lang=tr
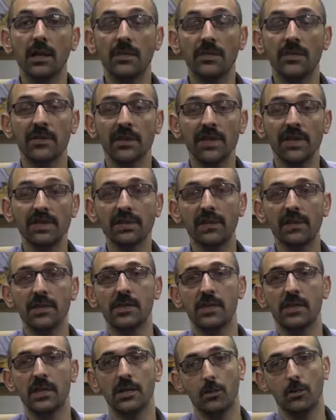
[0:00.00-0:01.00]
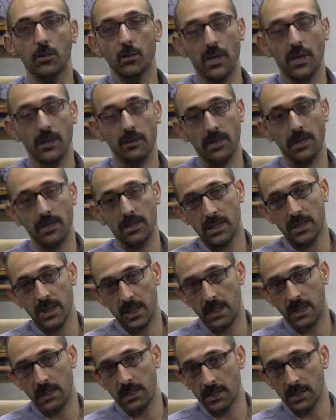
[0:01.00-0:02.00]
nasıl içerik üretmeniz
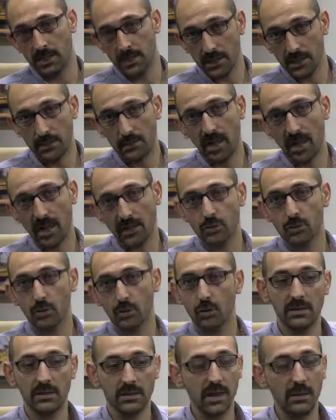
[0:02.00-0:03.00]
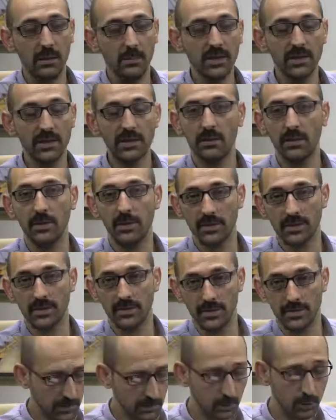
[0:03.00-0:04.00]
gerektiğini az çok tahmin
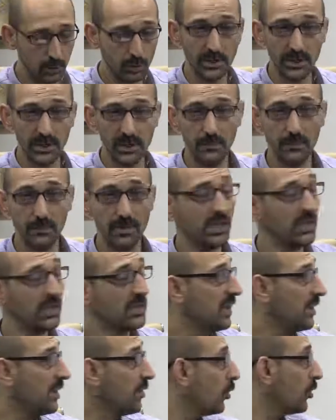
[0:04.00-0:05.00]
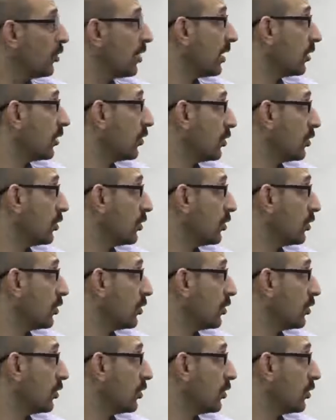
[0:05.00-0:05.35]
edebilirsiniz. Bununla ilgili birkaç tane örnek